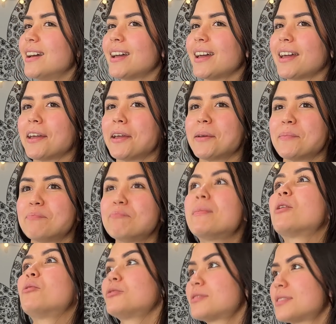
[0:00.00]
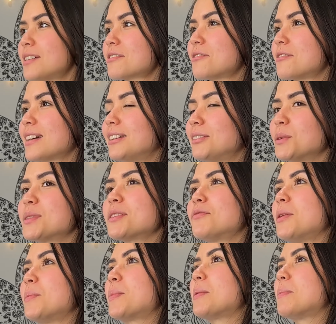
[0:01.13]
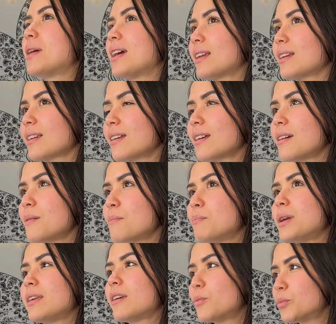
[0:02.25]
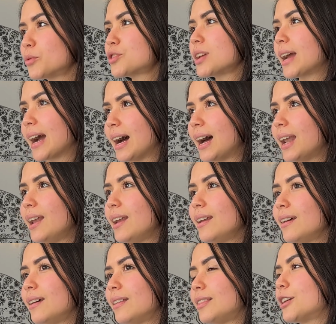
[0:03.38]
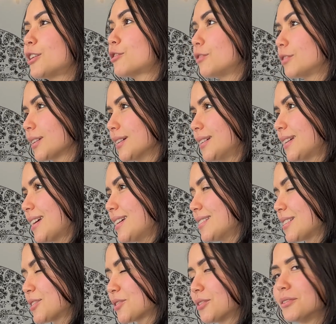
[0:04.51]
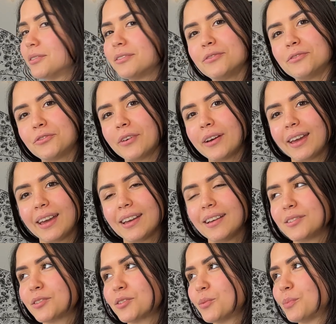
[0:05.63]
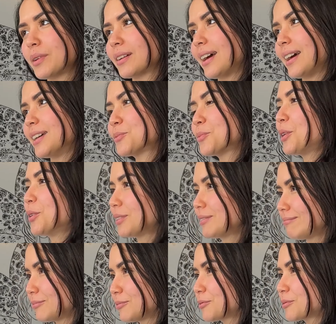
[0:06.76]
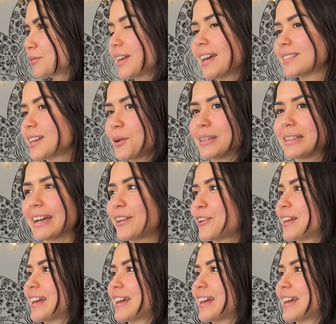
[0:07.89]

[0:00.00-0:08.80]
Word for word: Eh, me gusta el rock, entonces fue el primer video musical de rock que hice. Eso fue súper nice. Bueno, te diste cuenta que yo